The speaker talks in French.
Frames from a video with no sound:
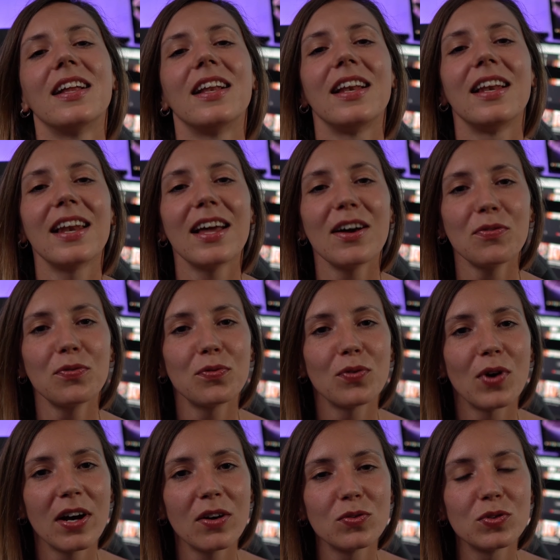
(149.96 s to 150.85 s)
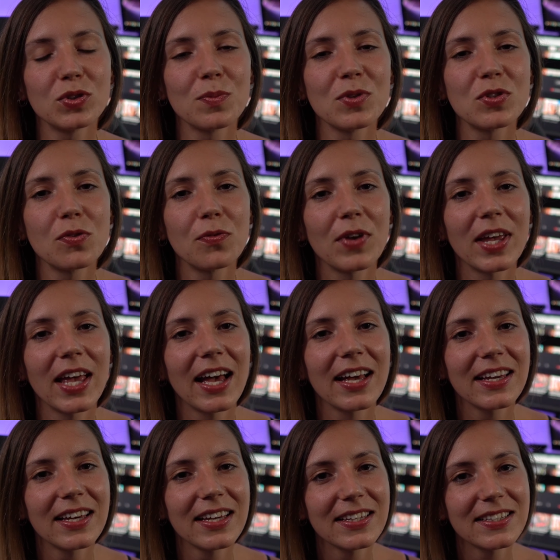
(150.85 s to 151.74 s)
La fois où je me suis fait
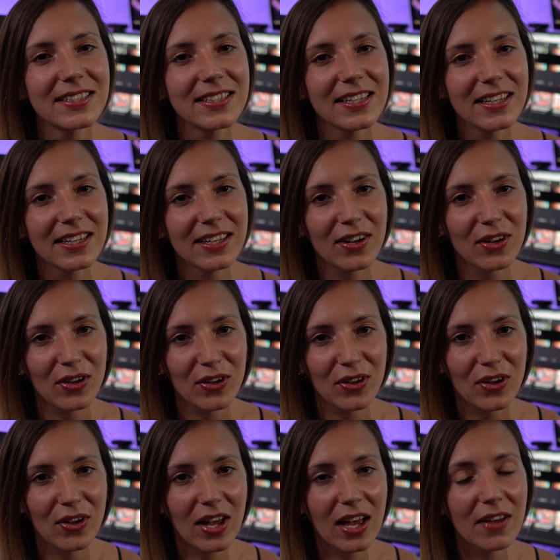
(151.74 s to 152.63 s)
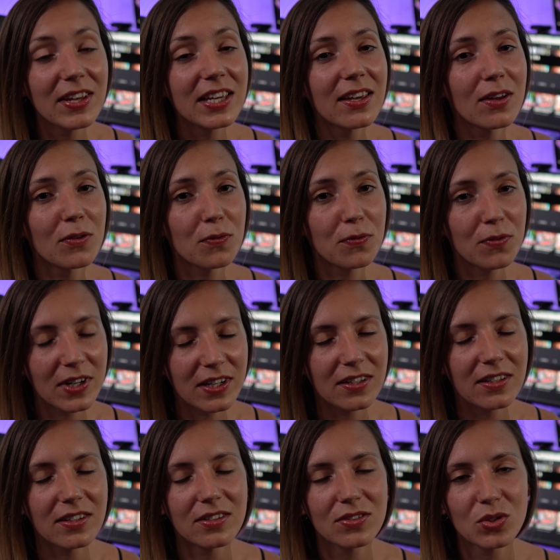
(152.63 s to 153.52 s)
agresser avec un
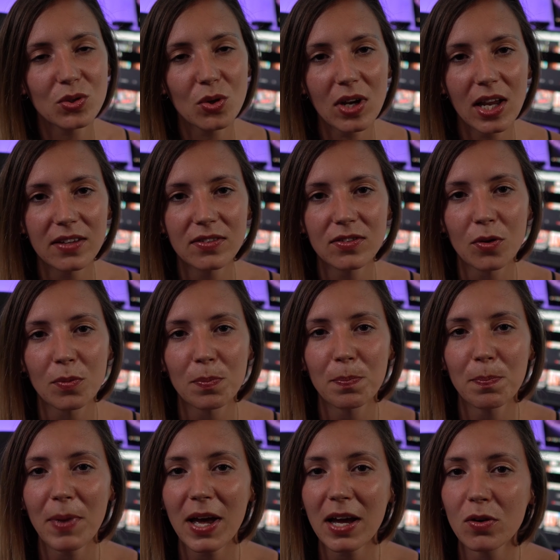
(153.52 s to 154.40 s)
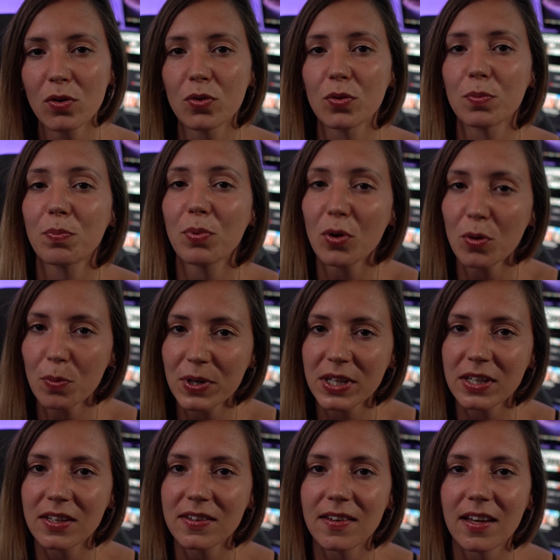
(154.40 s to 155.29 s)
flingue sur la tempe par le
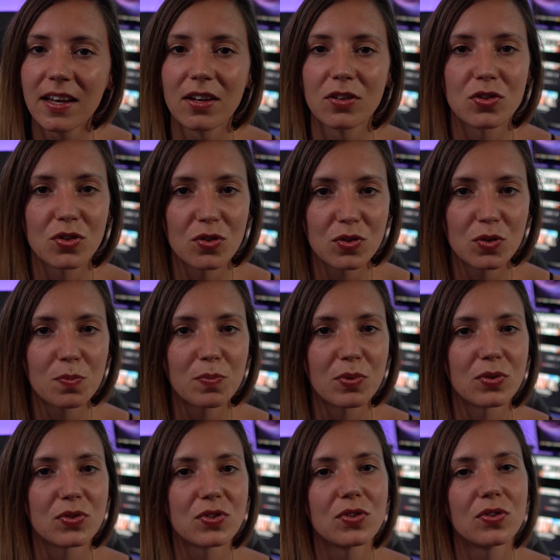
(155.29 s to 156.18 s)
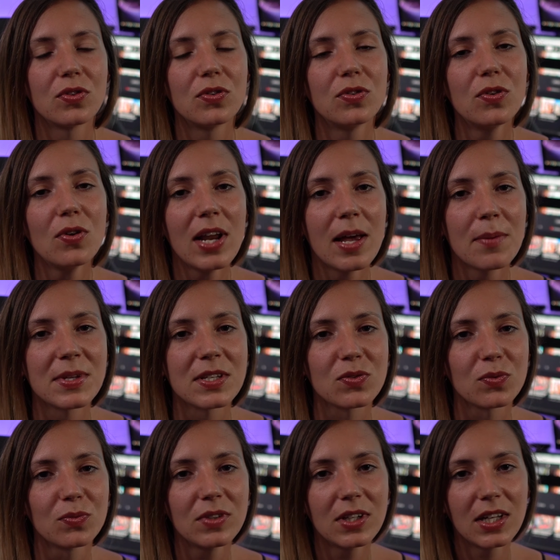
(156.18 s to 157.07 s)
propriétaire, je suppose, de la
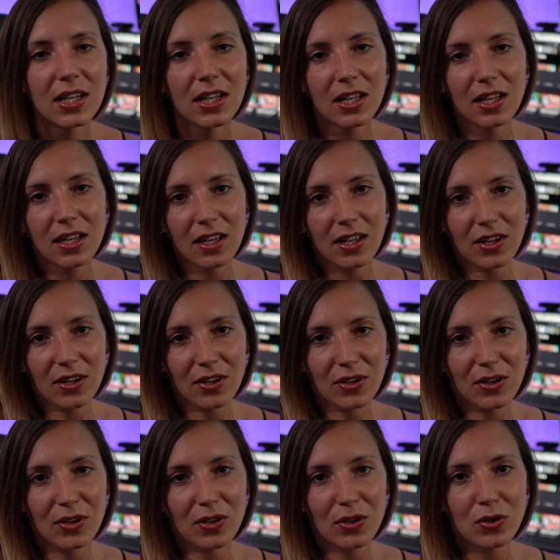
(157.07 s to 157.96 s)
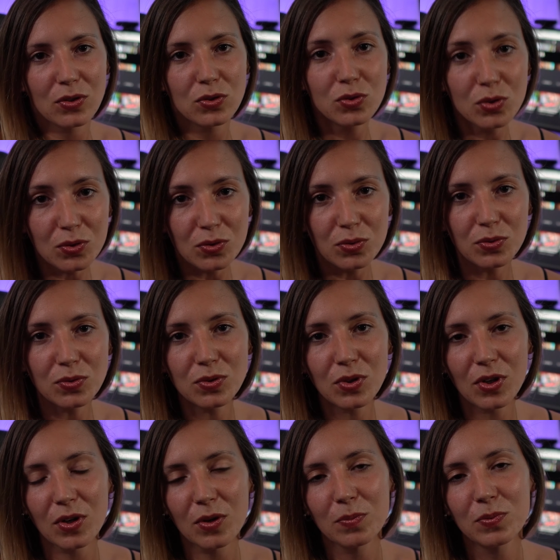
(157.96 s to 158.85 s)
maison. Euh, du
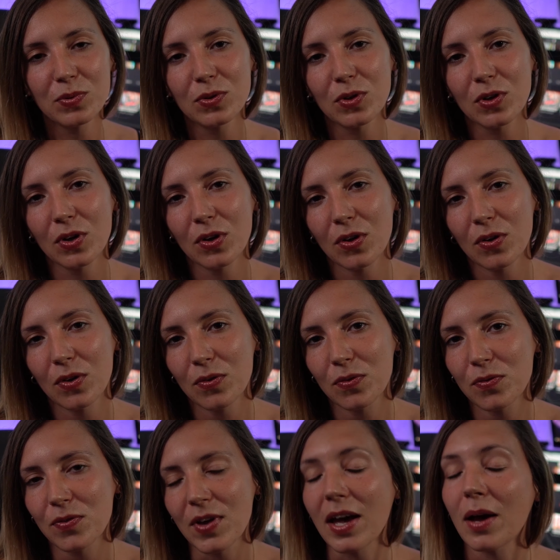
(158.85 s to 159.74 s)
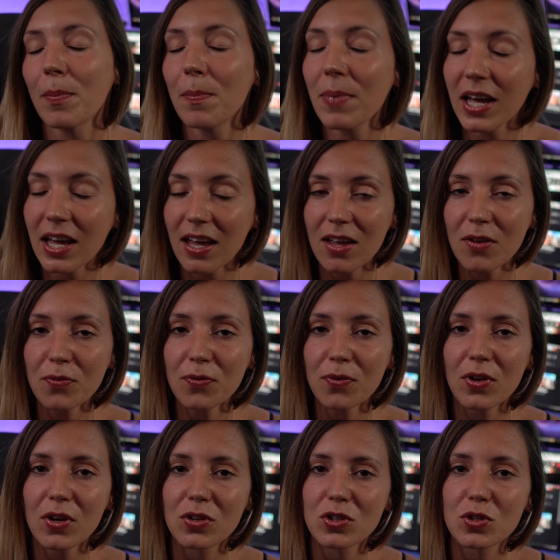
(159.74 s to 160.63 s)
coup, euh, pour euh, faire
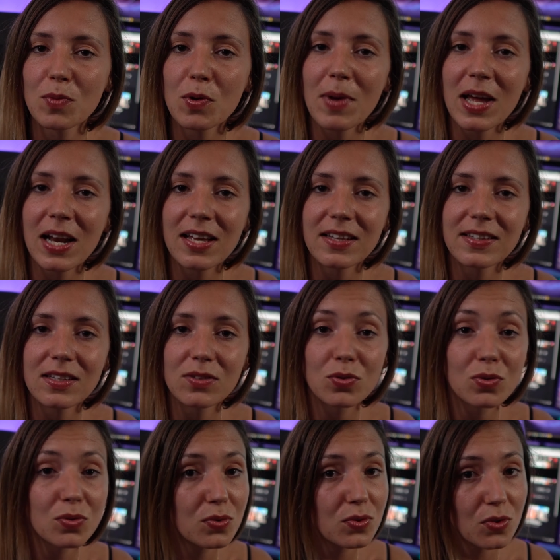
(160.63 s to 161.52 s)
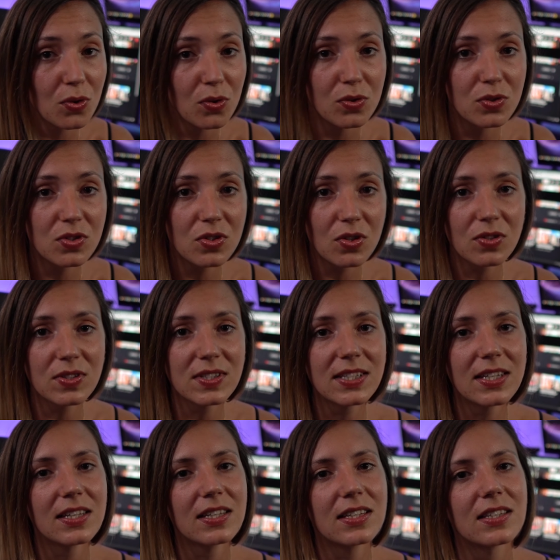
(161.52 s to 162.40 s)
bref, je me baladais du coup sur le
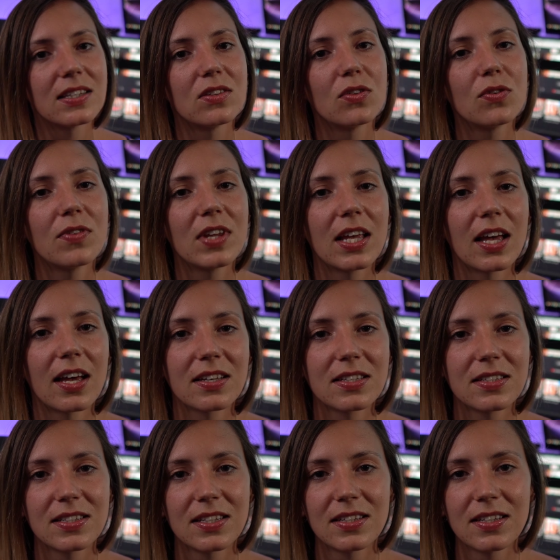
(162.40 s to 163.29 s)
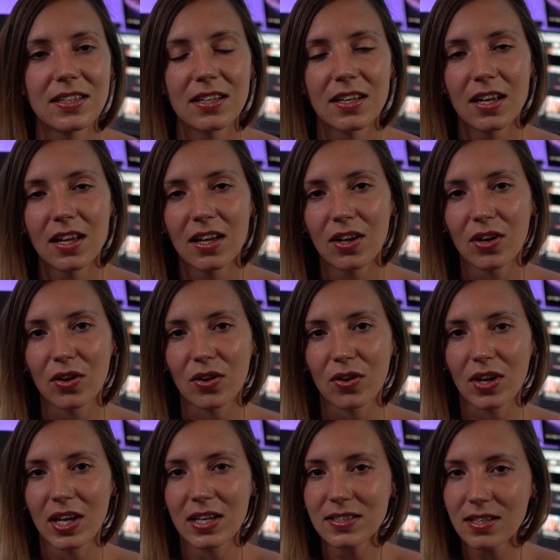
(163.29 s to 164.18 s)
sentier qui devait accéder
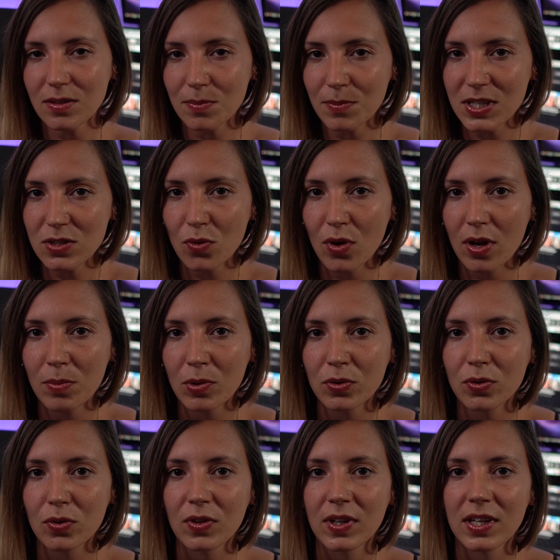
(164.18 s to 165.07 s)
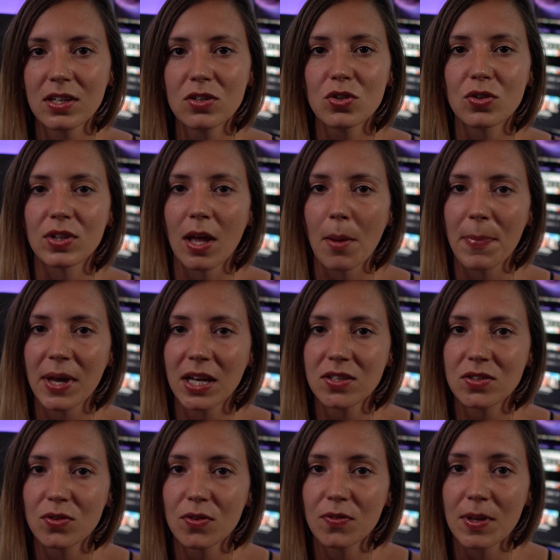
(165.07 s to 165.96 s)
à cette maison abandonnée. Je
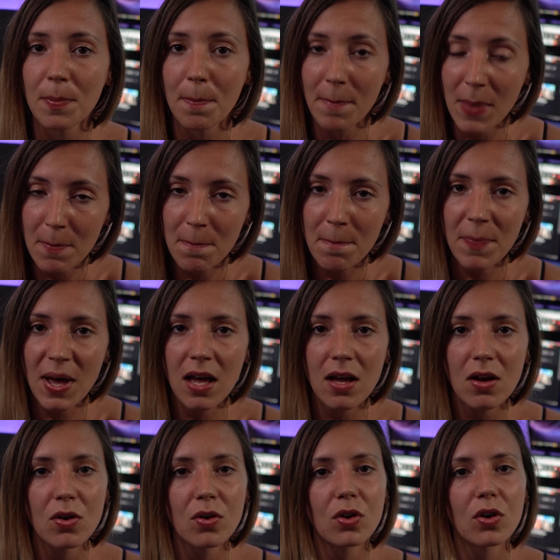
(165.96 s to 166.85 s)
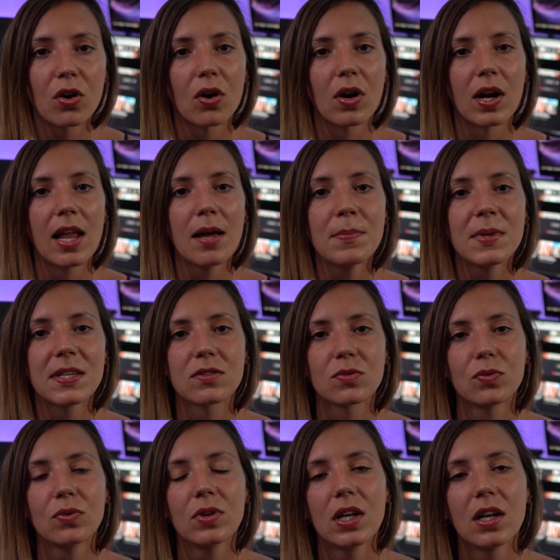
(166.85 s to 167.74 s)
n'apercevais même pas encore la
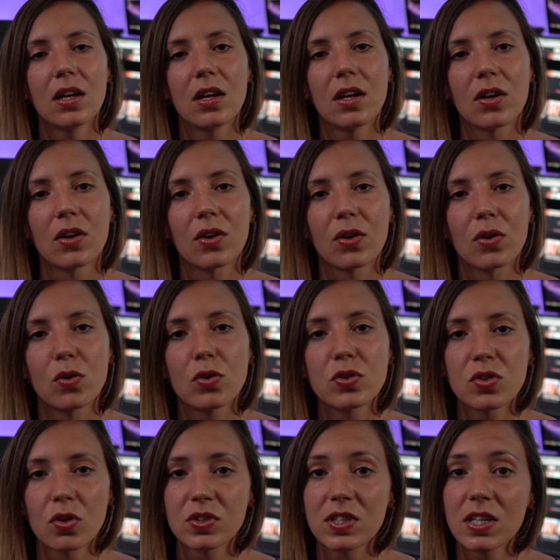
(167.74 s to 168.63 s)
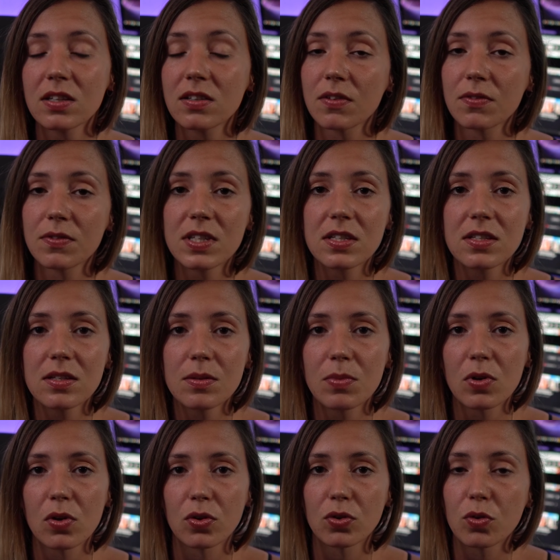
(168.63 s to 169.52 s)
maison. le sentier était
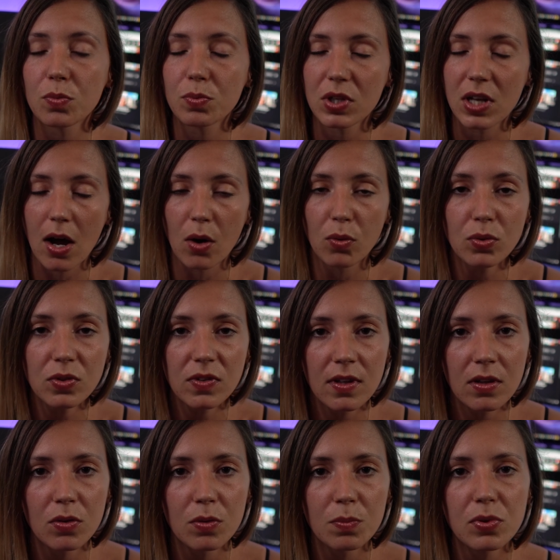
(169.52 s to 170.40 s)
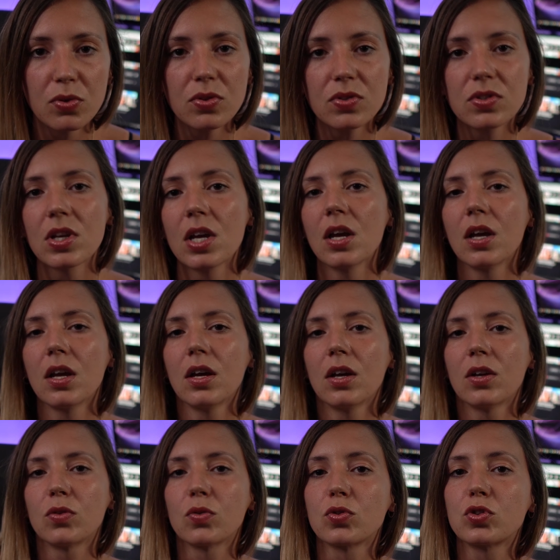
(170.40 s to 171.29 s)
visible depuis la route hein, en plus.
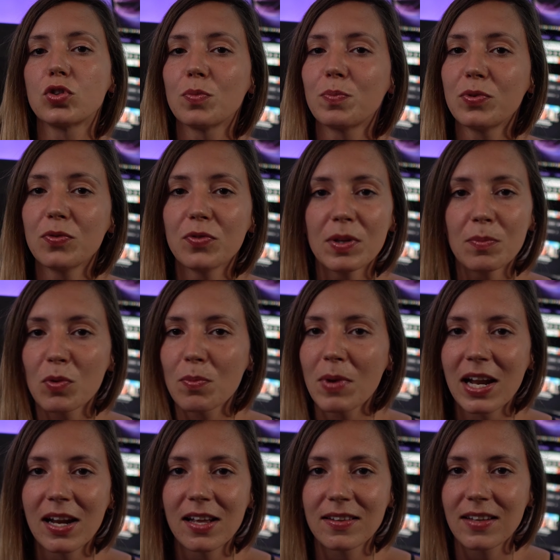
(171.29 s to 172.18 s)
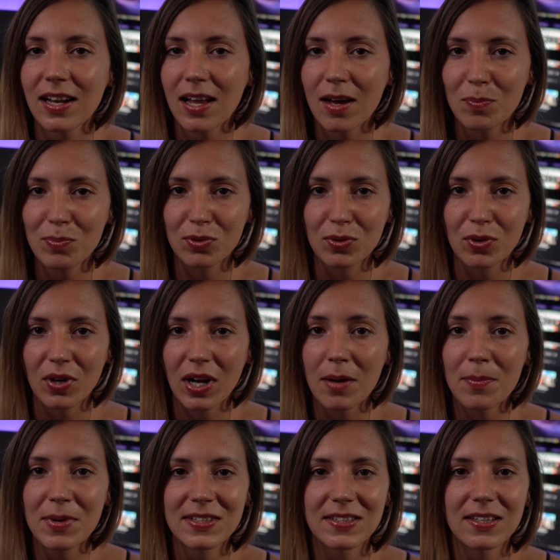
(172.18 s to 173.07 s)
Donc je pouvais me balader là pour
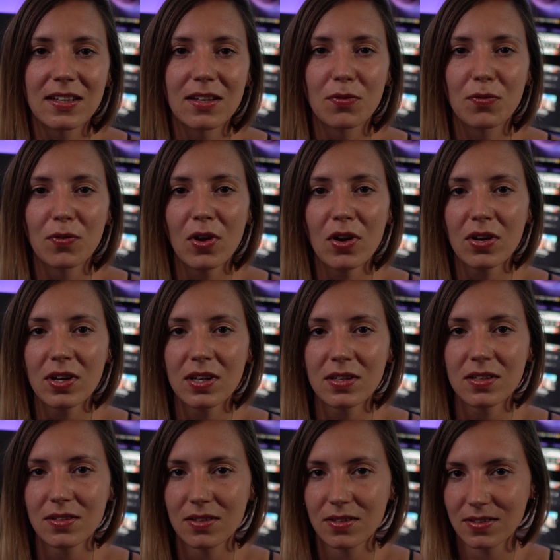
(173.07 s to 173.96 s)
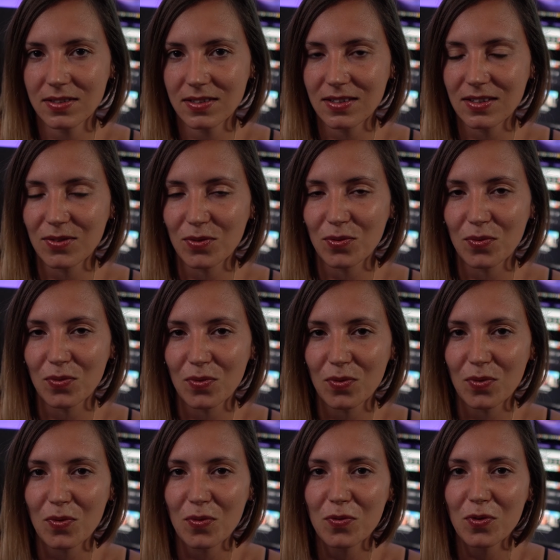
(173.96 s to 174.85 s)
ramasser des fleurs, hein, si
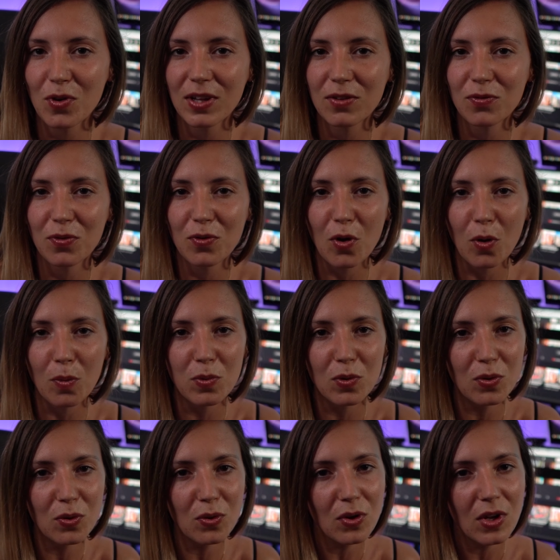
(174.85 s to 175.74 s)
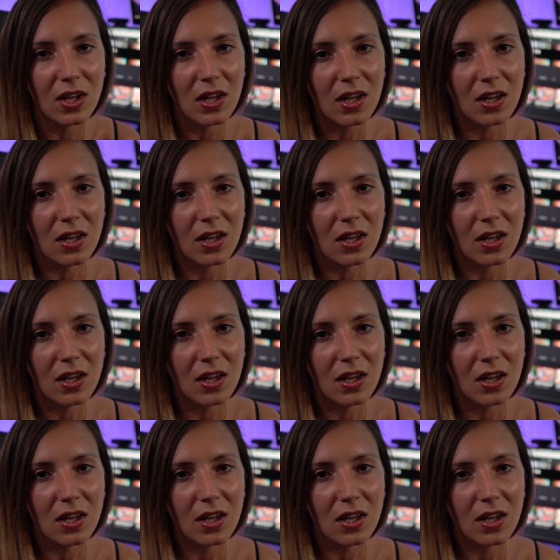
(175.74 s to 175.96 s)
on, on, veut être fleur bleue.